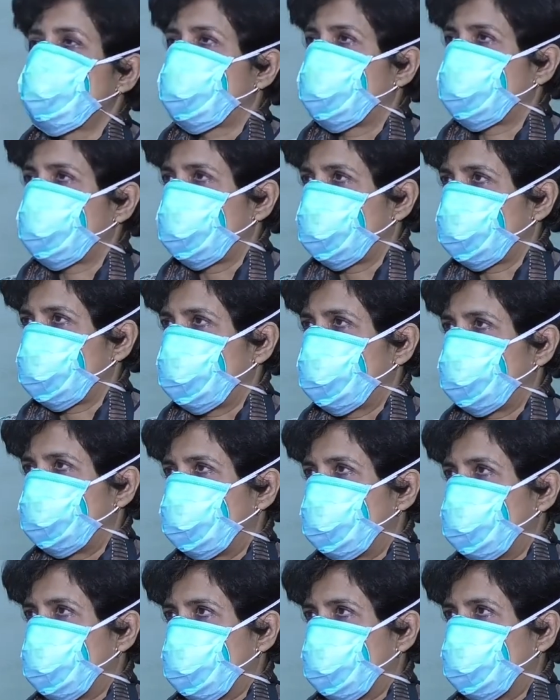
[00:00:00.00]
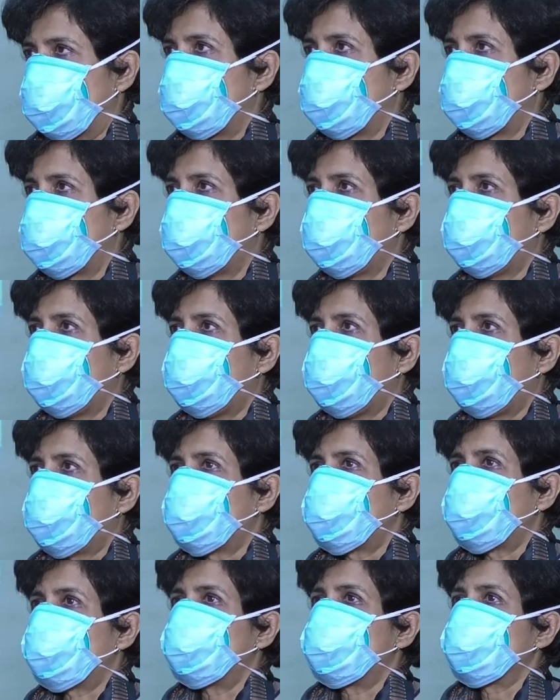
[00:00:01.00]
সরল করে ফেলতে হবে হ্যাঁ
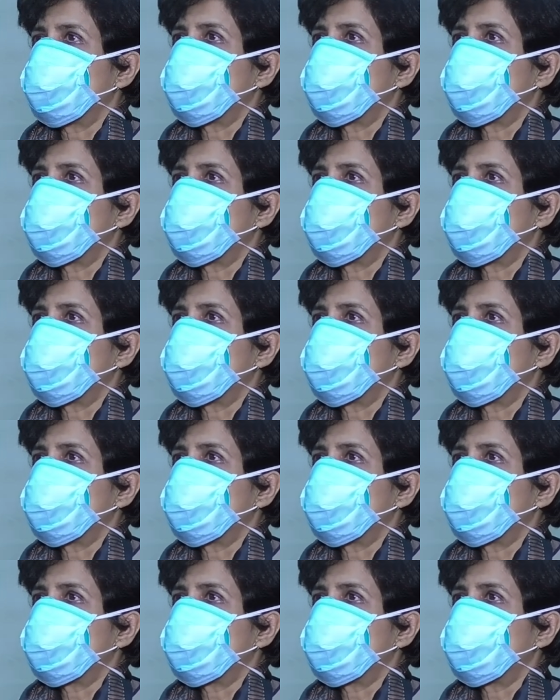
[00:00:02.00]
এবং আমরা